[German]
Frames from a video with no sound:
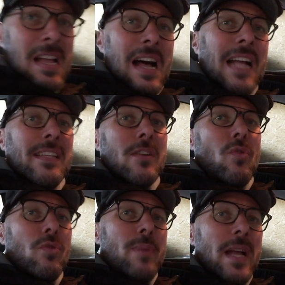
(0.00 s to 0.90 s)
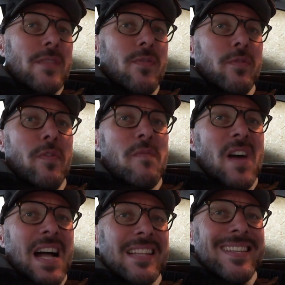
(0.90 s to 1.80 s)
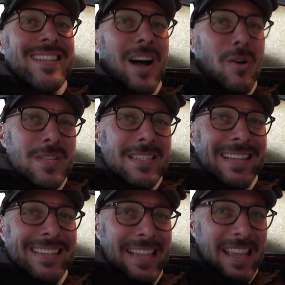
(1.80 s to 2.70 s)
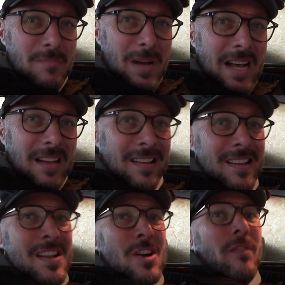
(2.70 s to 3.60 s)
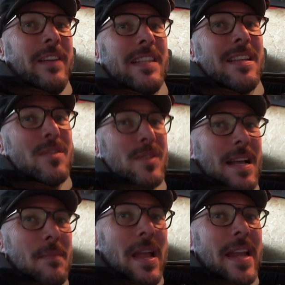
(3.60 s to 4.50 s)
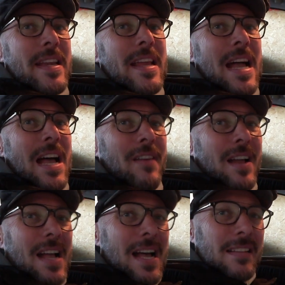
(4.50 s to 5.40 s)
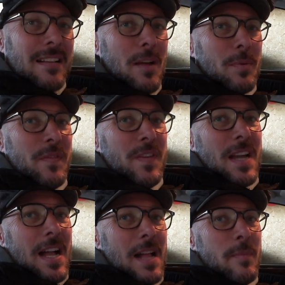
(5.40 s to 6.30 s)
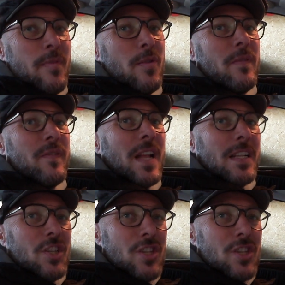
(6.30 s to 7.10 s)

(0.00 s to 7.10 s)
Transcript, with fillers: hat einen Grundpreis von 85.000 D-Mark. Und wenn ich das so zusammenrechne, Avantgarde, glaube ich, 4,5, 5, dann die